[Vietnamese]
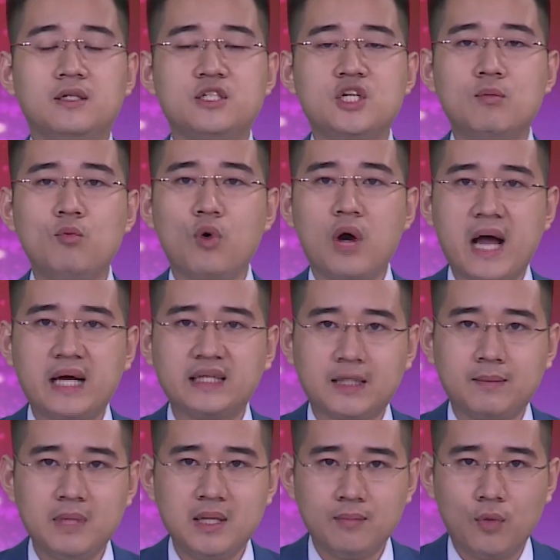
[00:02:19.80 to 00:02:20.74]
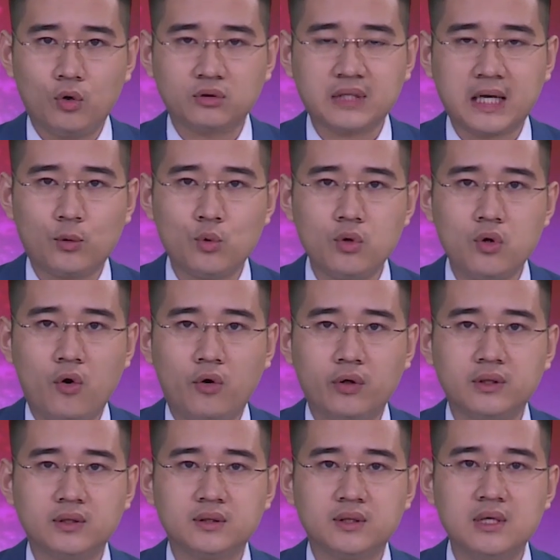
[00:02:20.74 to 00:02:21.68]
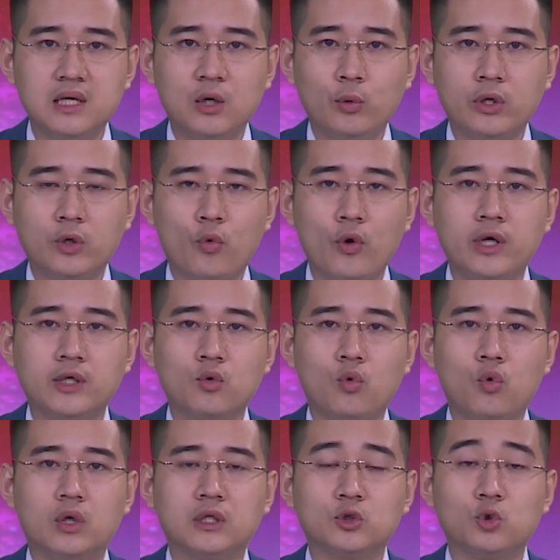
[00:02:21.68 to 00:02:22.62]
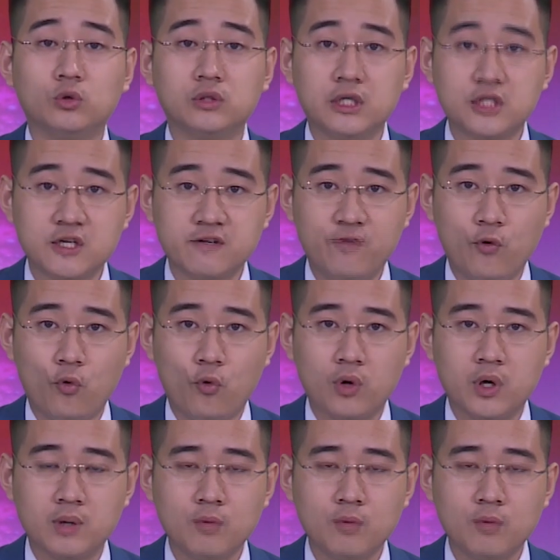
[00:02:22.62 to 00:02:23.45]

Chiều mùng 2 tháng 11 tại Quốc hội, thừa ủy quyền của Thủ tướng Chính phủ,